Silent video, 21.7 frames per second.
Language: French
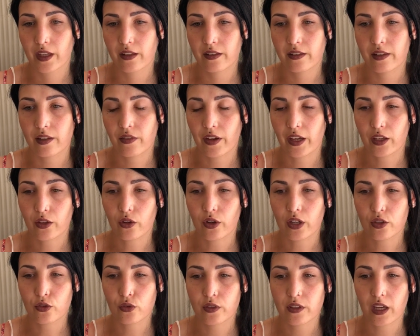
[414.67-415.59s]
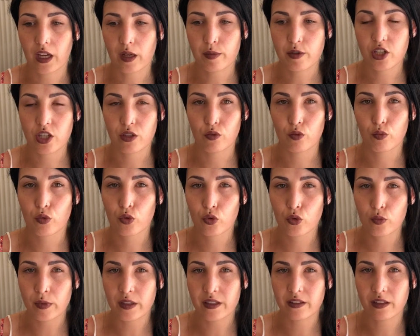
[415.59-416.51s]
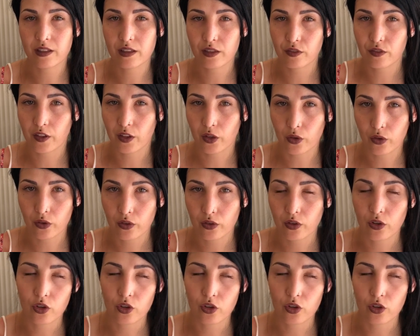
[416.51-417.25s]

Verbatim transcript: c'est vrai qu'en radiothérapie j'ai vu beaucoup de médecins différents,